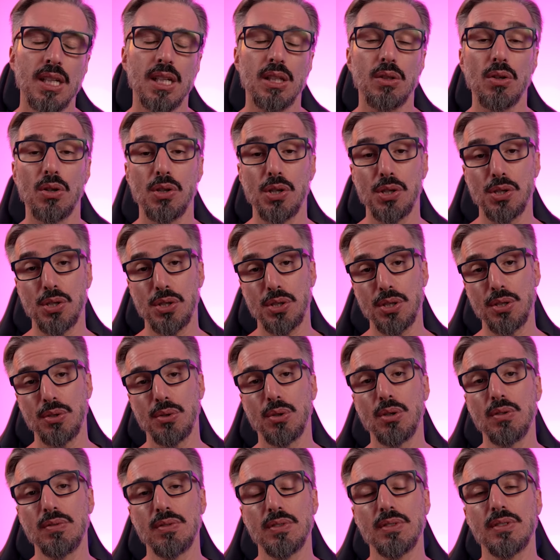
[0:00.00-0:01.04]
Então a gente, de
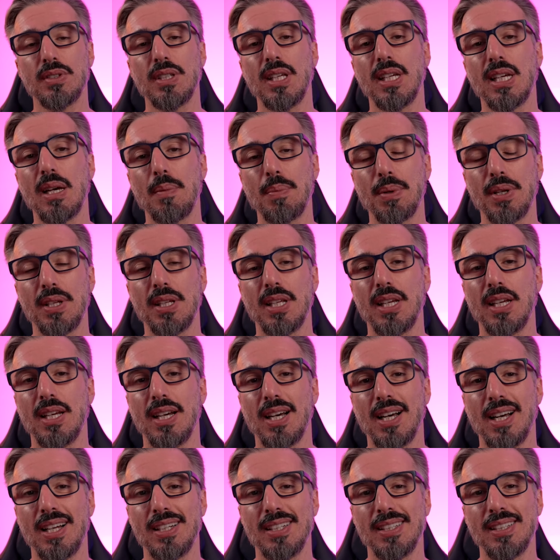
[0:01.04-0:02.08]
novo, tem que aprender
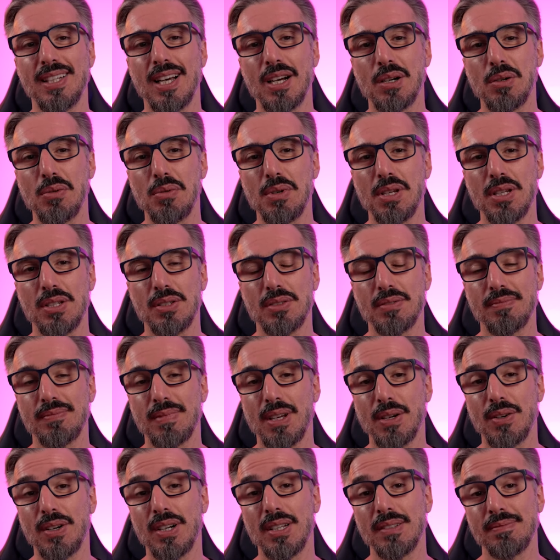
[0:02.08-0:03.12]
a lidar com isso.
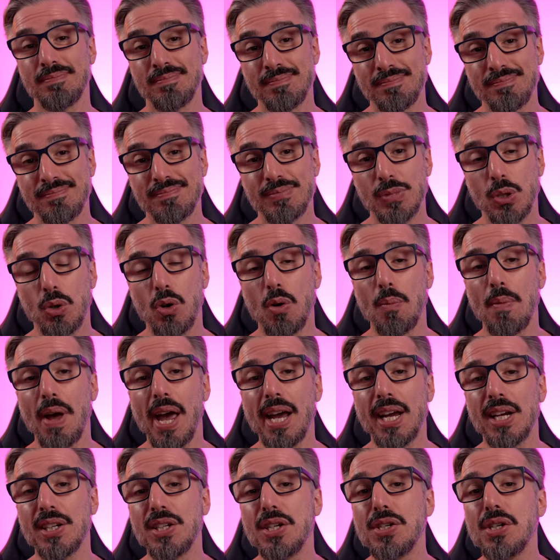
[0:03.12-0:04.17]
Agora, como é
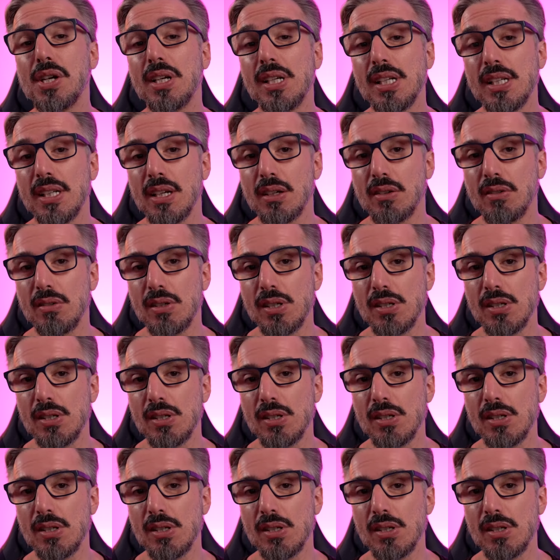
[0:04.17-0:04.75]
que a gente lida com